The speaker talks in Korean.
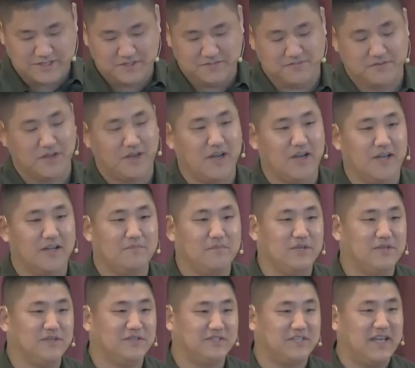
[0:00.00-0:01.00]
당신은
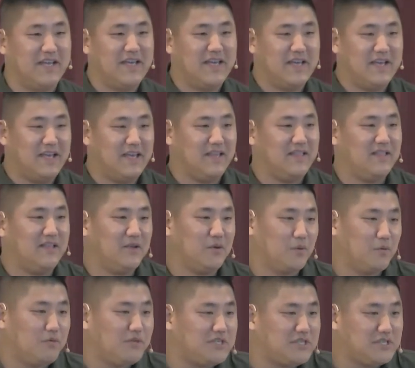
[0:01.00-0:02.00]
선하시며
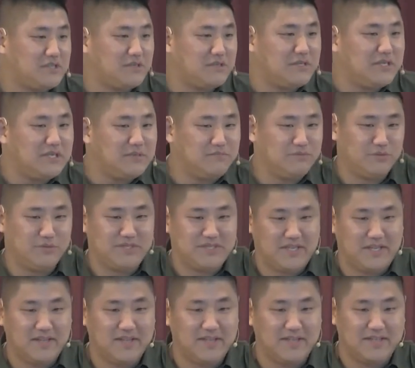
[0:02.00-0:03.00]
용서하시는 분이십니다.
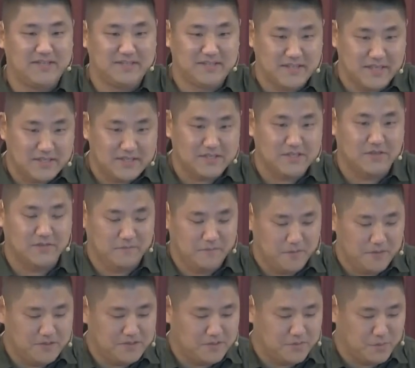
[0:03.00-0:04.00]
먼저
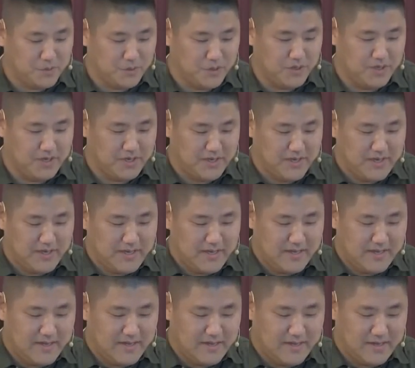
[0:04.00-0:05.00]
하나님은
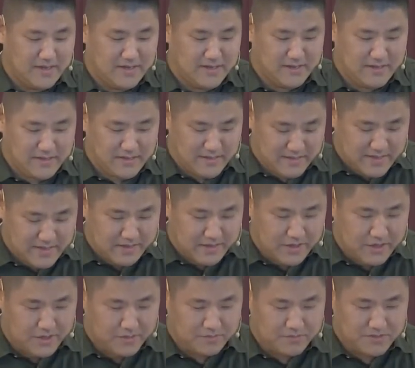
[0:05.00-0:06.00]
선하시다라고 하는
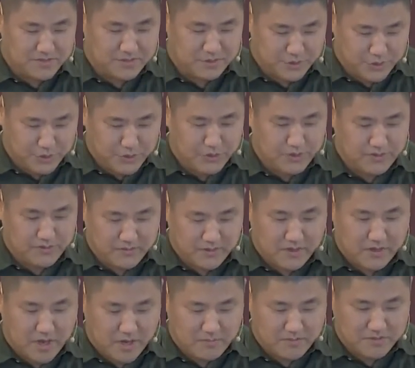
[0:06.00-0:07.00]
것에 대해서 생각해
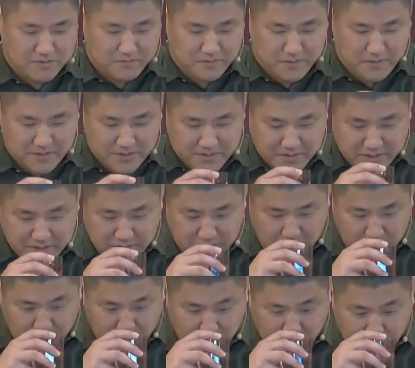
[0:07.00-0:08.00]
보겠습니다.
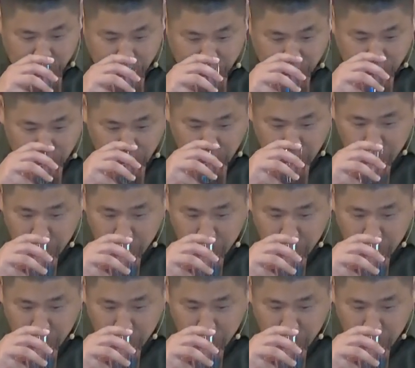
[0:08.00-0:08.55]
하나님은